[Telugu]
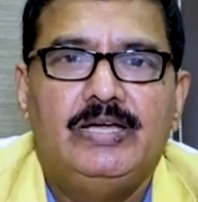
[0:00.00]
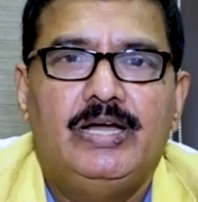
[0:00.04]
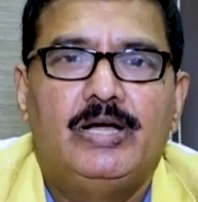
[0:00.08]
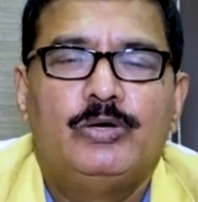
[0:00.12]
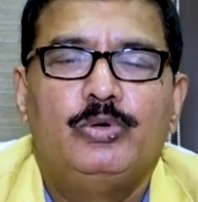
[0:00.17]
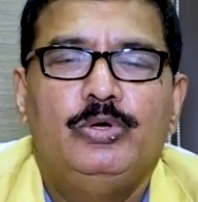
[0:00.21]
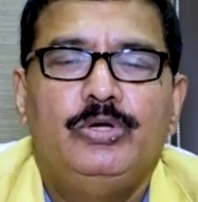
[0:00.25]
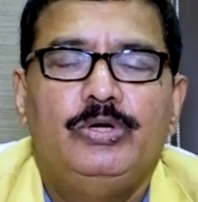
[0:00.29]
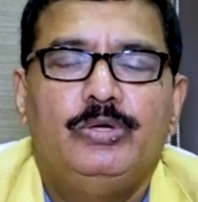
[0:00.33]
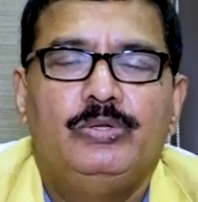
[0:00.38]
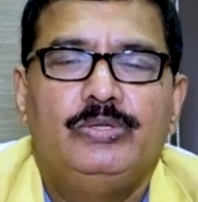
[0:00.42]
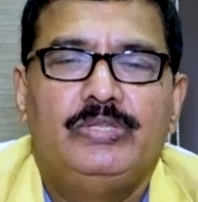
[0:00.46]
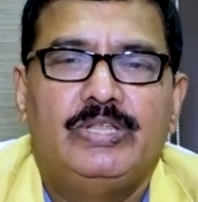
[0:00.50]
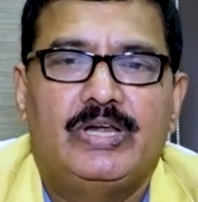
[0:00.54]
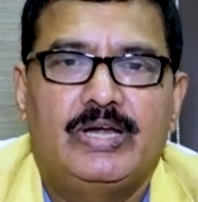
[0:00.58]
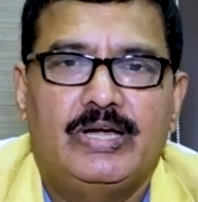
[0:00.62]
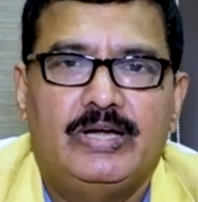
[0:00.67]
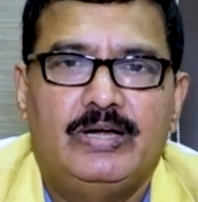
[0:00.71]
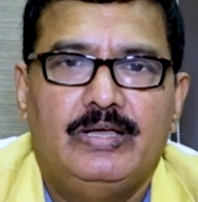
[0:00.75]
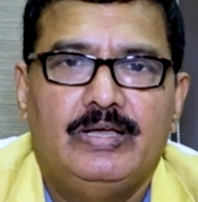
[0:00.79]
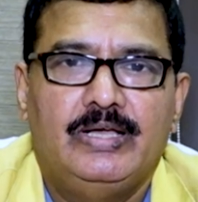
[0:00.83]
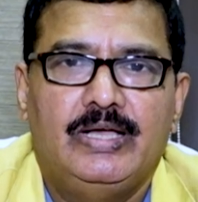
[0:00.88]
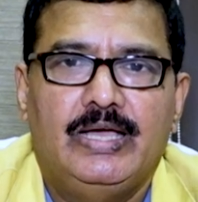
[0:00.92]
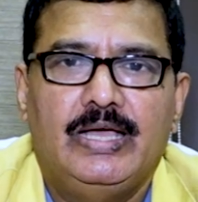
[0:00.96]
అటు ఇటు
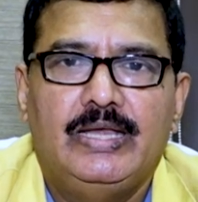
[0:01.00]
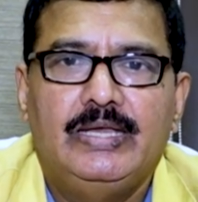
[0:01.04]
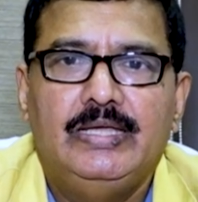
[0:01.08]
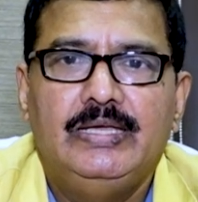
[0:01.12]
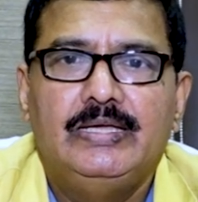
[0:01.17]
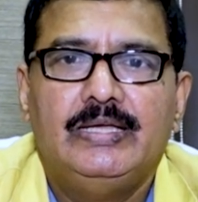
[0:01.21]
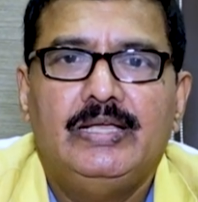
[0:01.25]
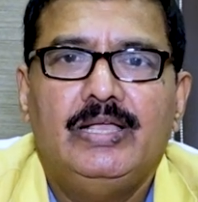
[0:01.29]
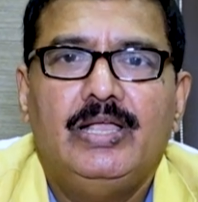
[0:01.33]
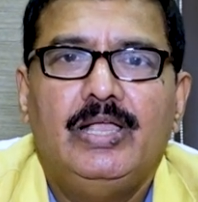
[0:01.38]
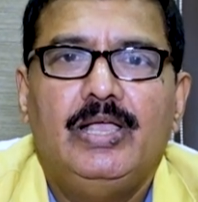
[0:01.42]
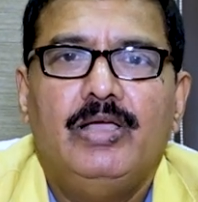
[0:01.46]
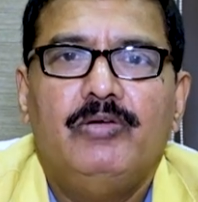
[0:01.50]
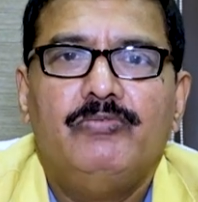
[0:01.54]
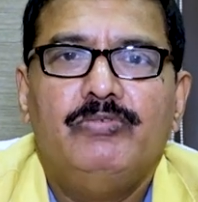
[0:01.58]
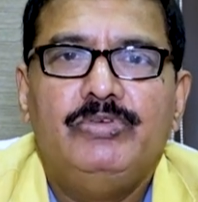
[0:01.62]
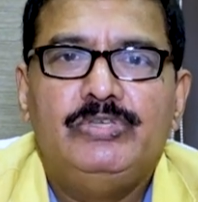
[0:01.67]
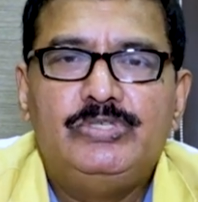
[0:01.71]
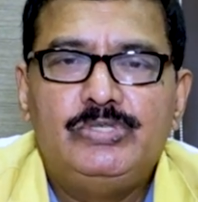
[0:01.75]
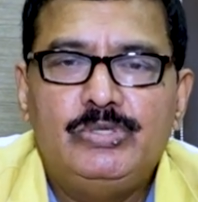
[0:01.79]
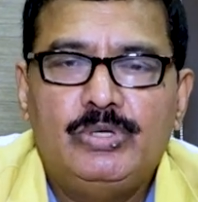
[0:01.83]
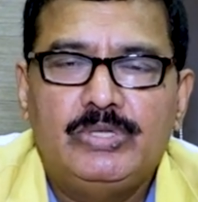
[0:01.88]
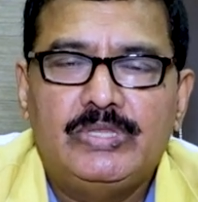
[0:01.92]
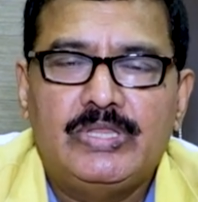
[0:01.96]
తిరగడం కానీ
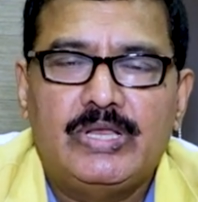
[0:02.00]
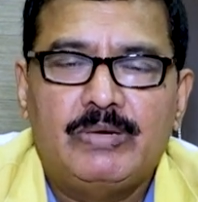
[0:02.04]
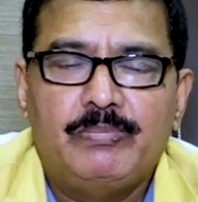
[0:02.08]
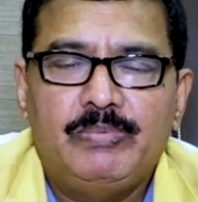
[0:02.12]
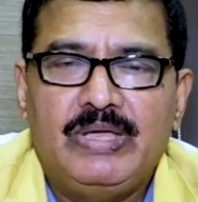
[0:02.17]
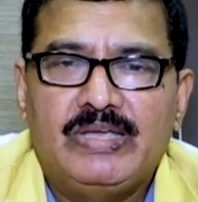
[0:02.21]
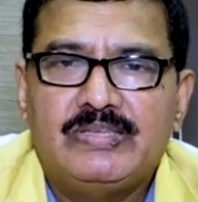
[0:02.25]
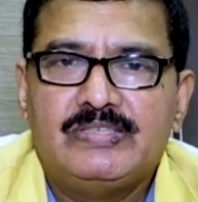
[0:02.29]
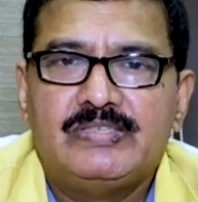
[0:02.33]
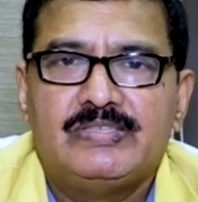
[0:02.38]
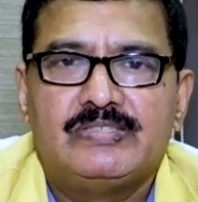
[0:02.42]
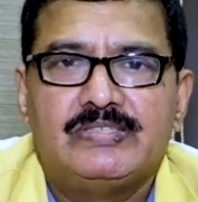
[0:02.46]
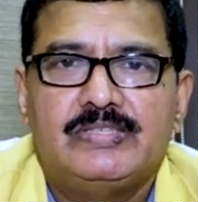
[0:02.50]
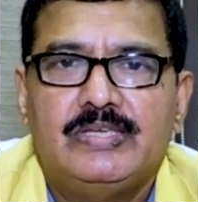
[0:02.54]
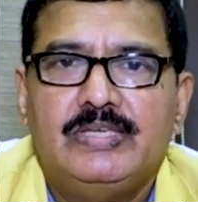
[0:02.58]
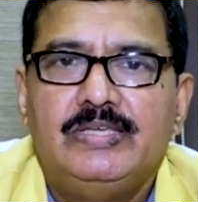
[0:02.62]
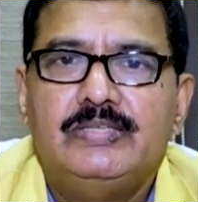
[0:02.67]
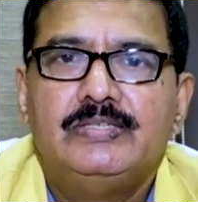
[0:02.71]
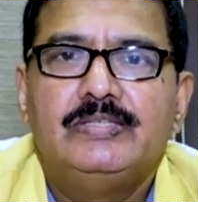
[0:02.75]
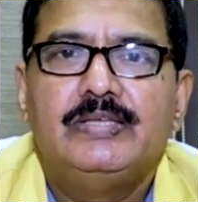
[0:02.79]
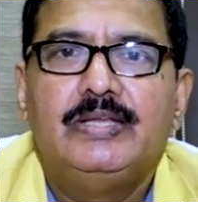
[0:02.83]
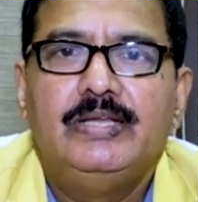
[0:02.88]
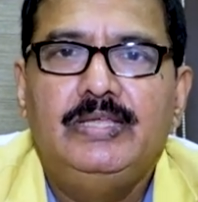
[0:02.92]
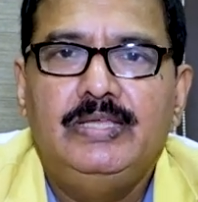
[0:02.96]
ఫిజియోథెరపీ
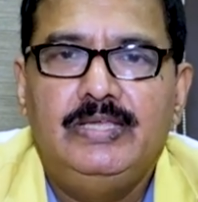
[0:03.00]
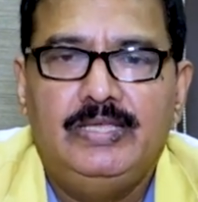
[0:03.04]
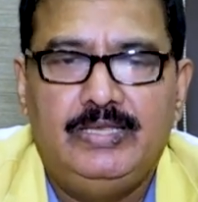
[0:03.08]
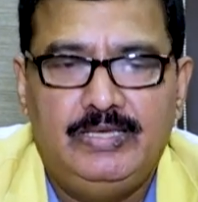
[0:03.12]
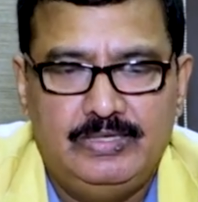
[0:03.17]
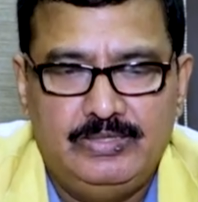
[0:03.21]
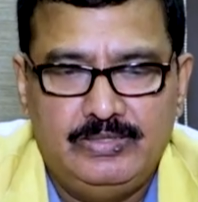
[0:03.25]
ఎక్సర్సైజ్ అని